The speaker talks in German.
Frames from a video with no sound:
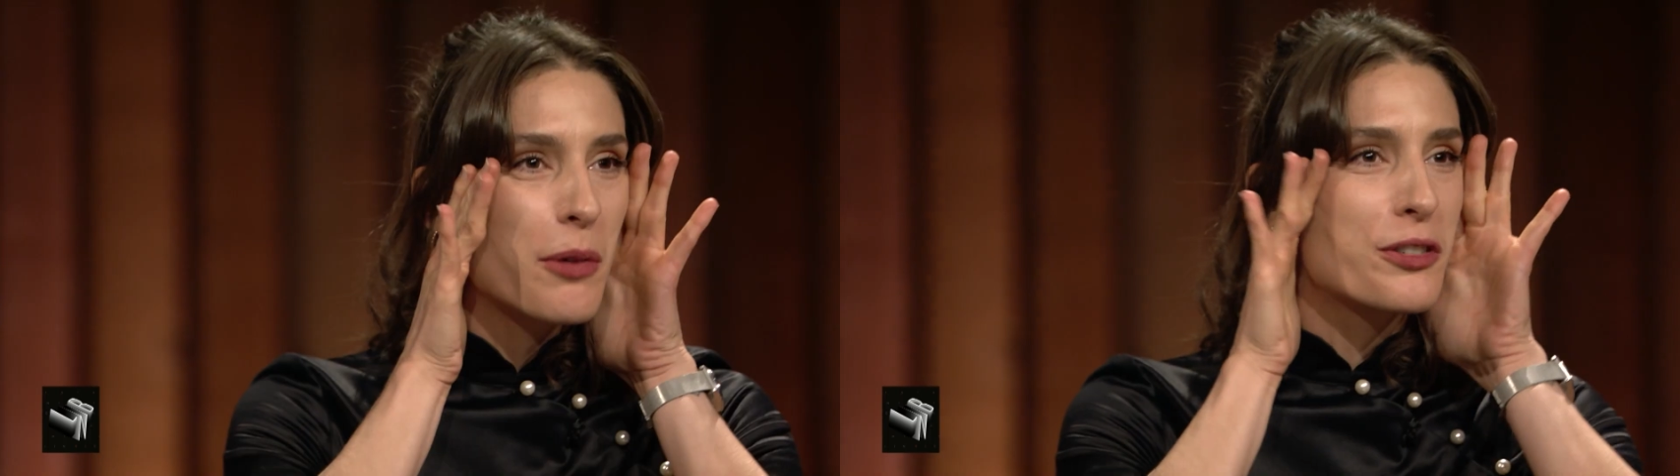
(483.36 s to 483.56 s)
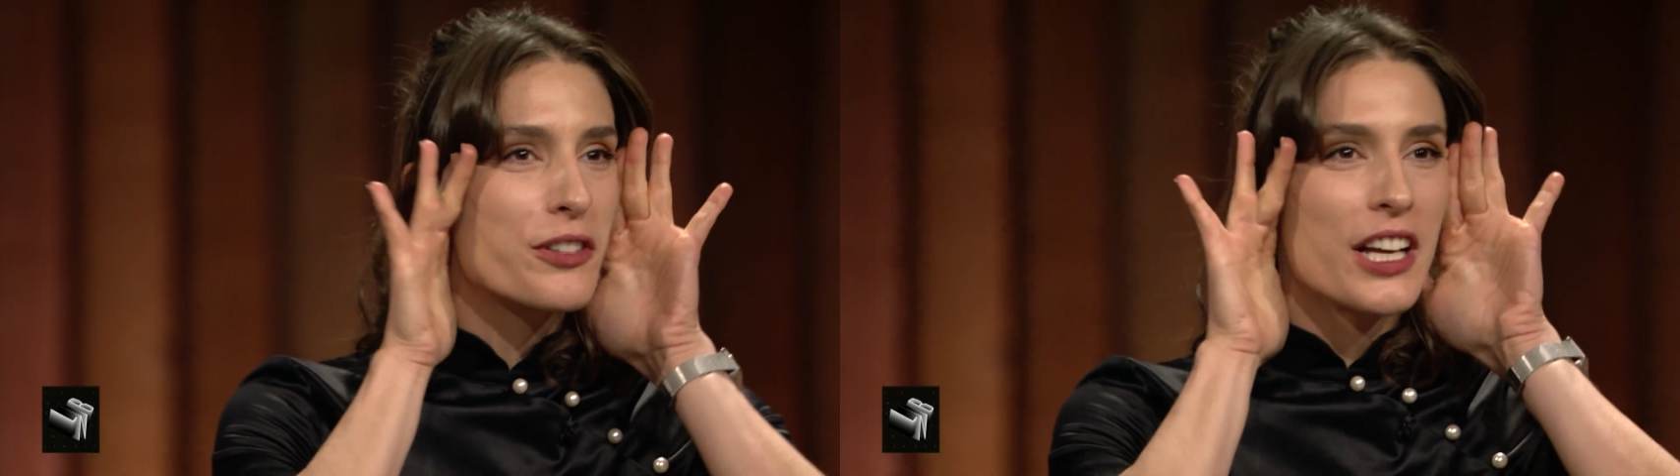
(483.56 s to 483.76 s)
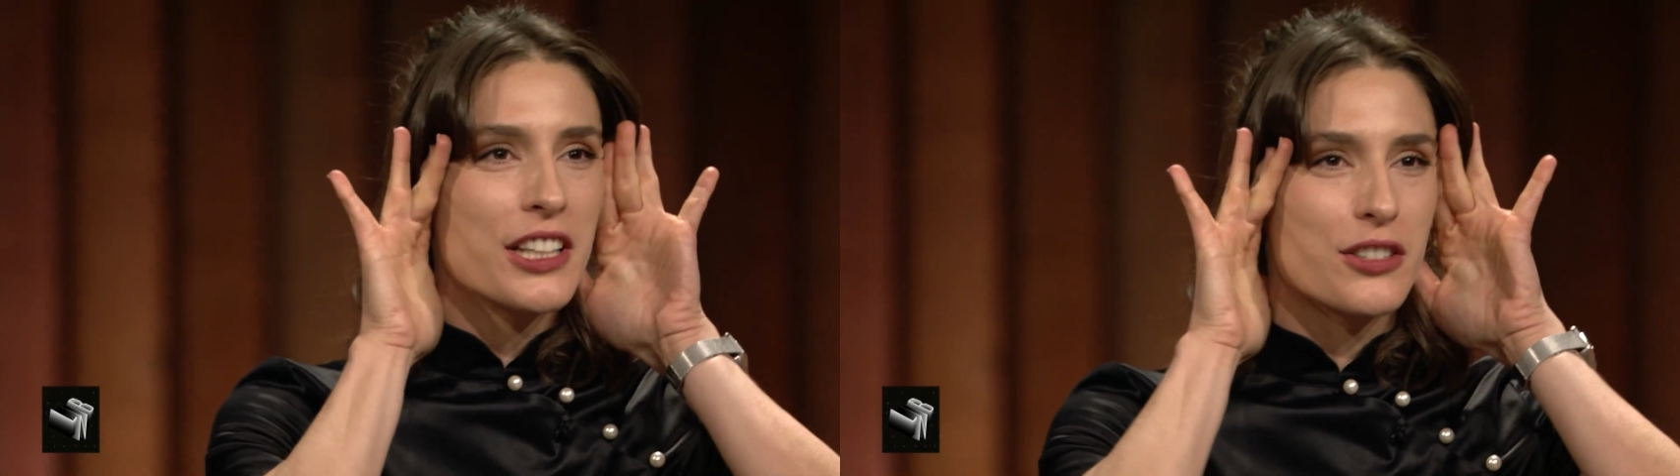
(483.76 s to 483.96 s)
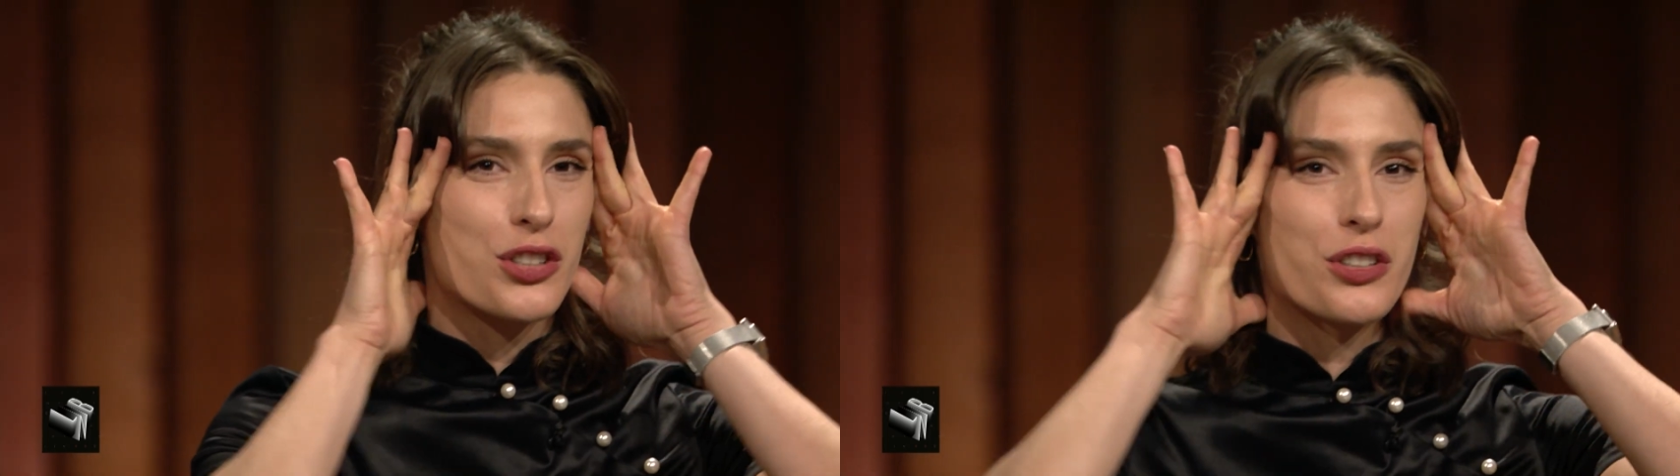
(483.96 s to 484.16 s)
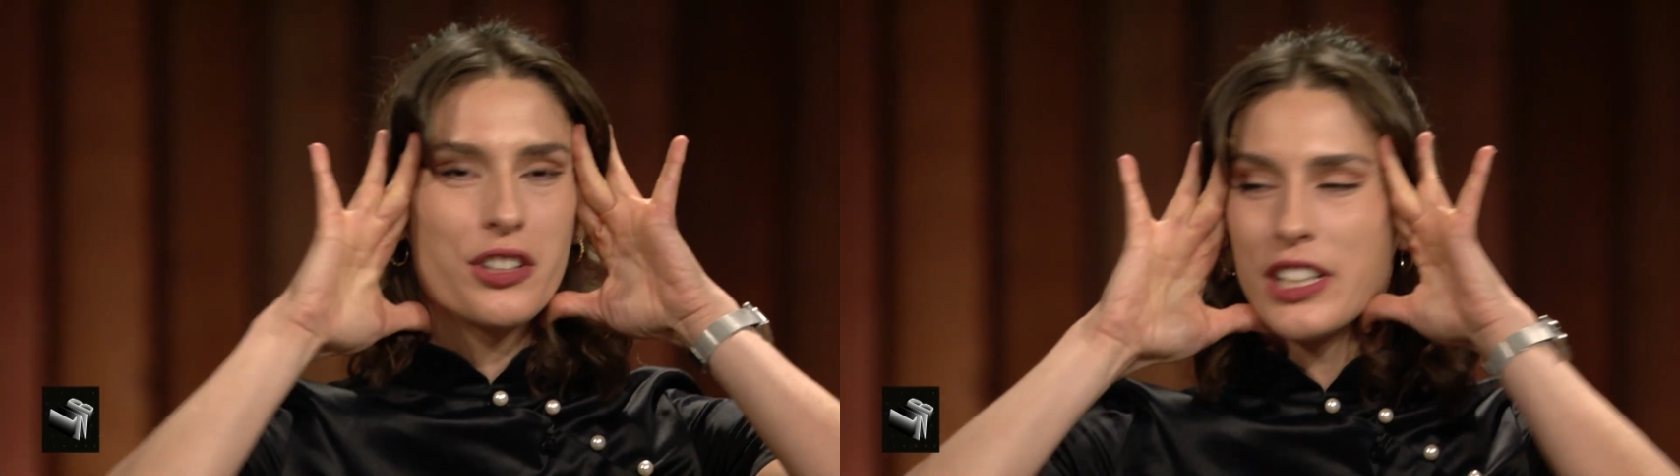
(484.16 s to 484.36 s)
habe ich vielleicht ein
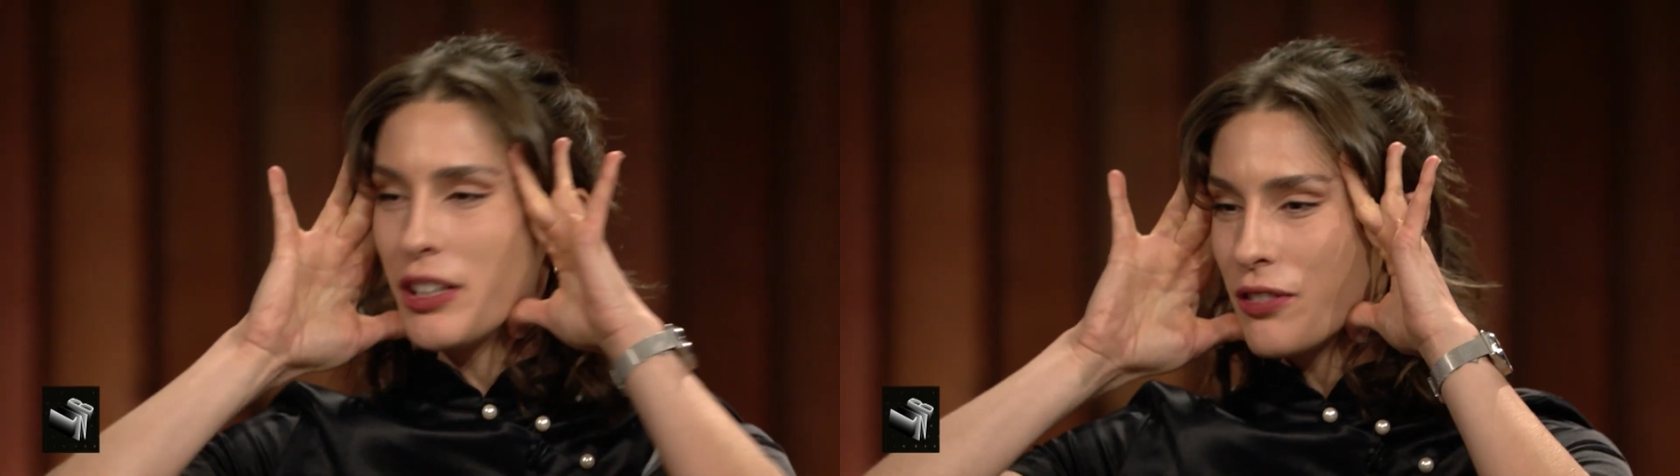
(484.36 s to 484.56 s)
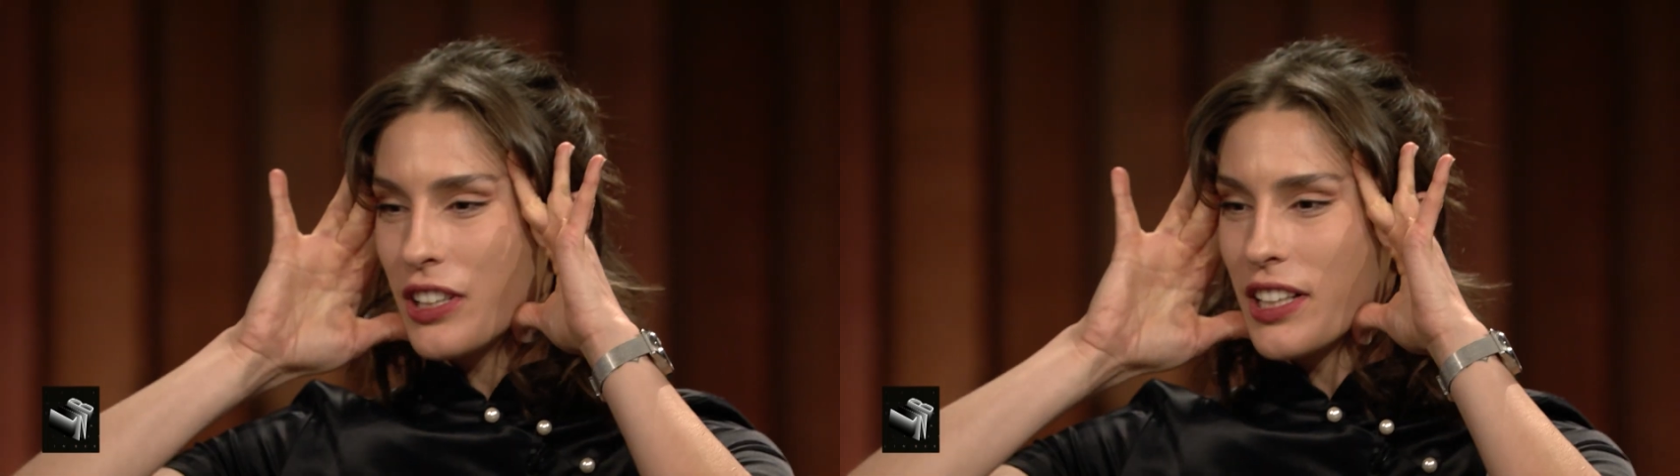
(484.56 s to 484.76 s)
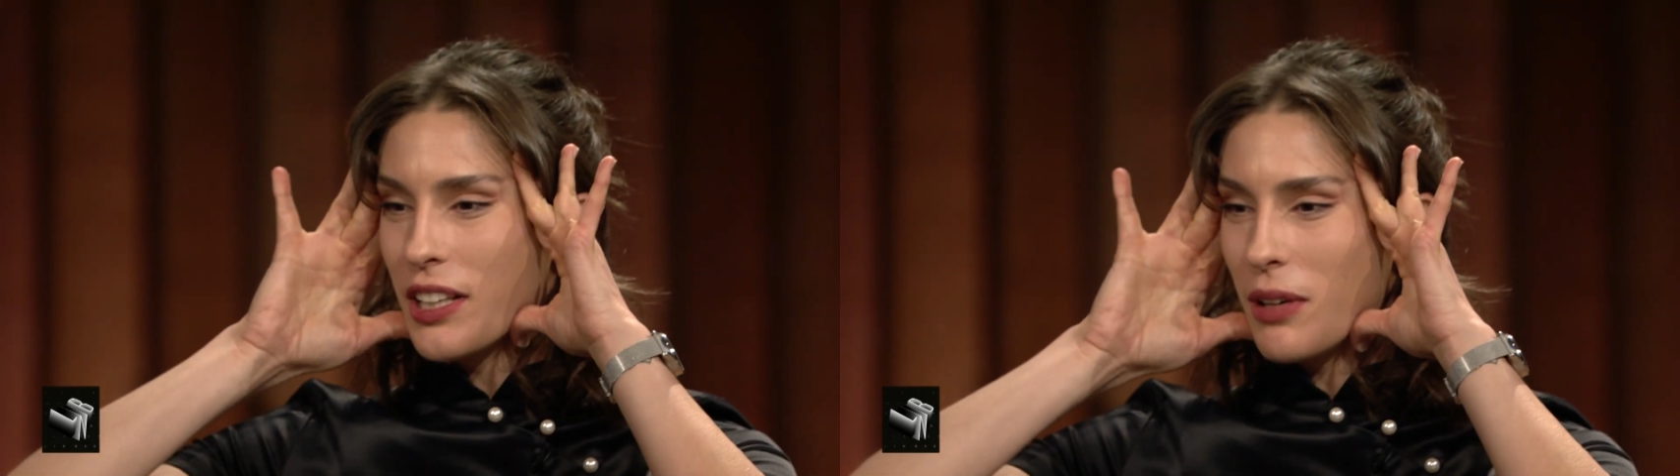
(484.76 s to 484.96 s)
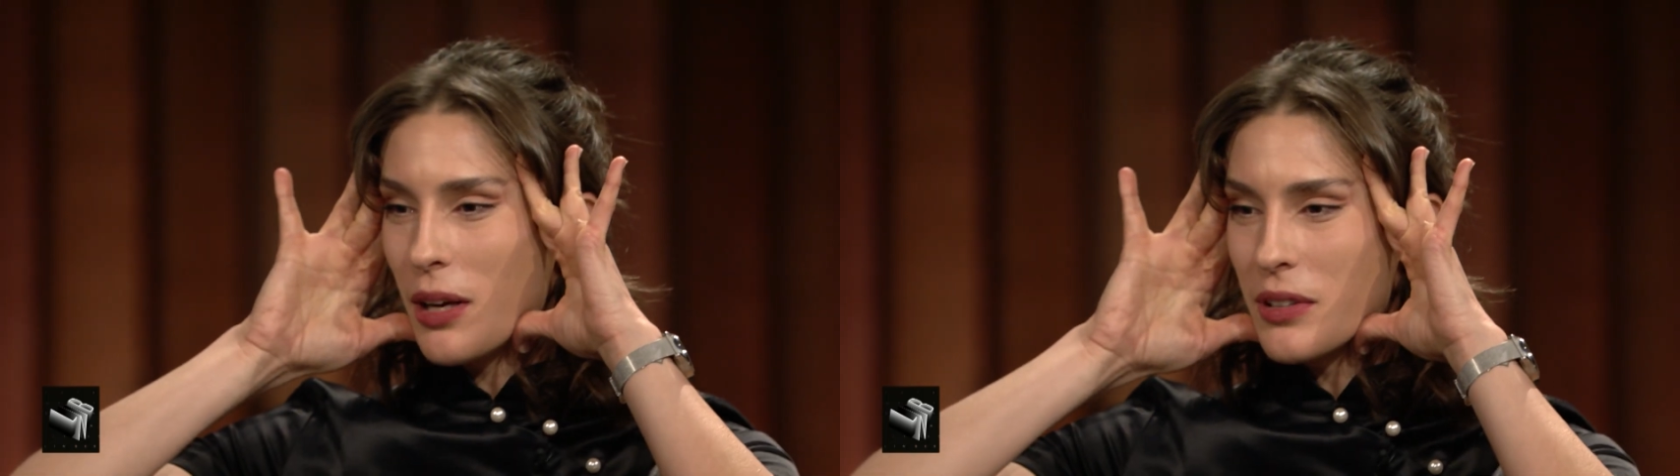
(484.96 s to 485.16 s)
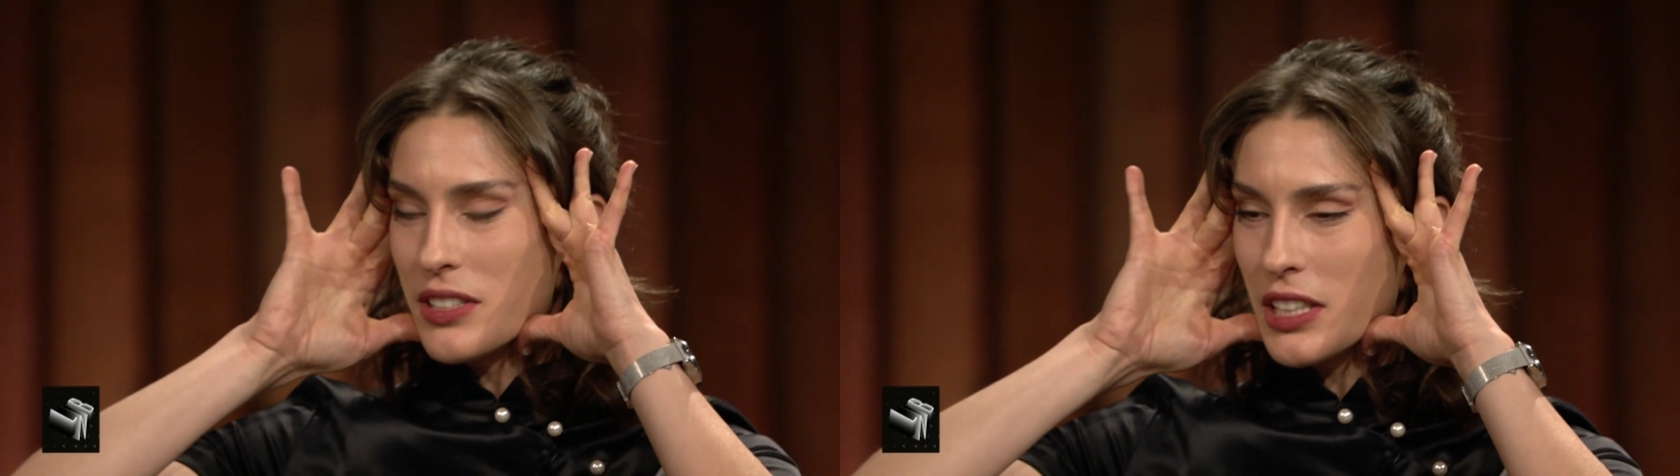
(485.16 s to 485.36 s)
schönes Lifting in
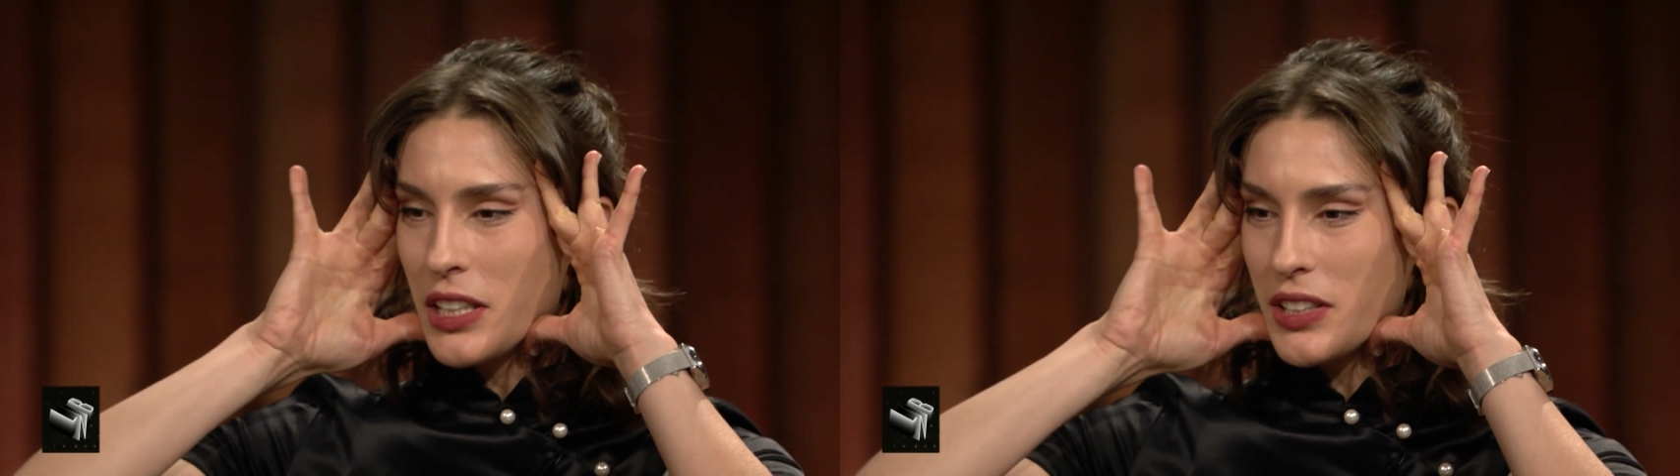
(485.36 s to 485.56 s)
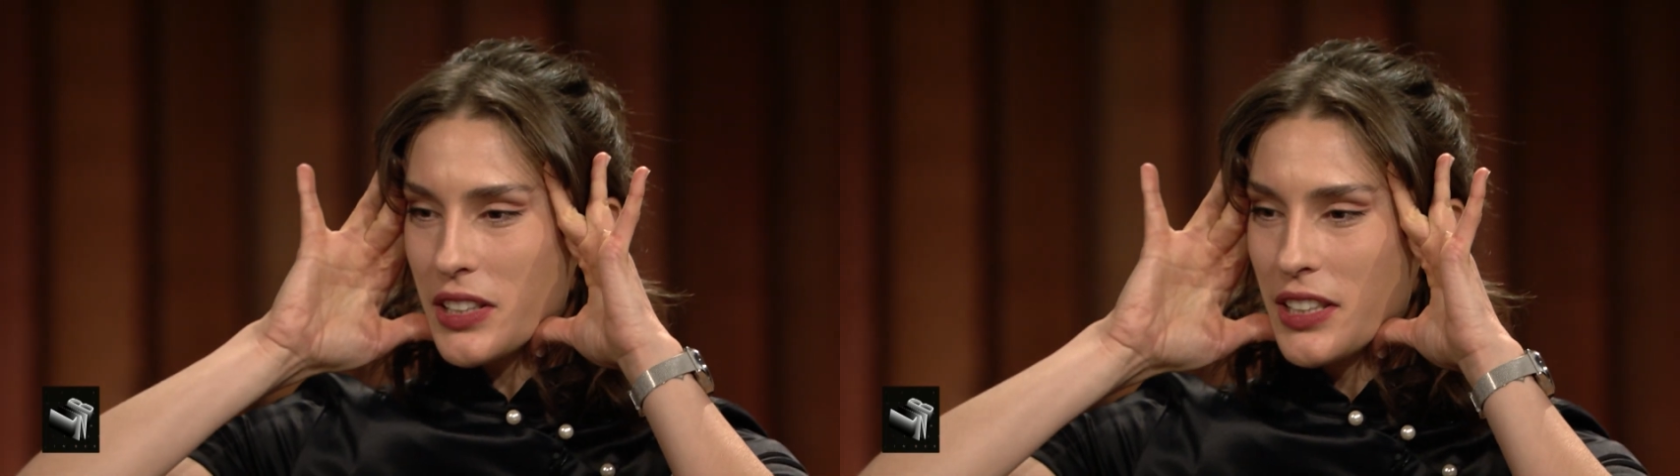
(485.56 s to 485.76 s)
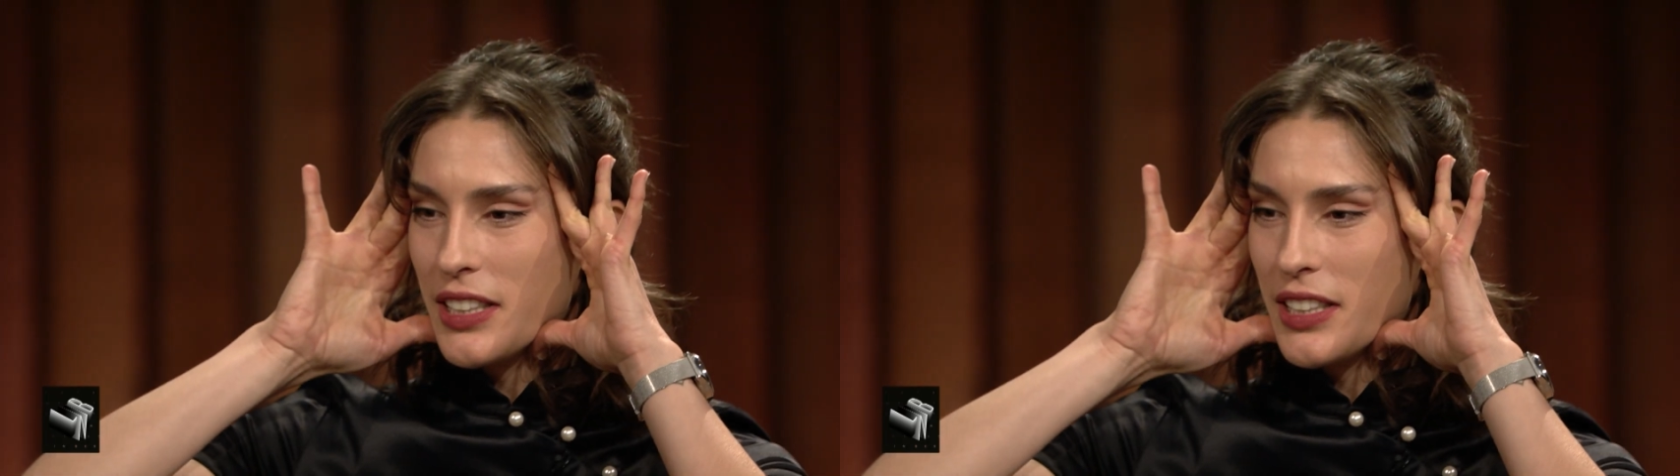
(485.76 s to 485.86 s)
meinem ja. Gesicht.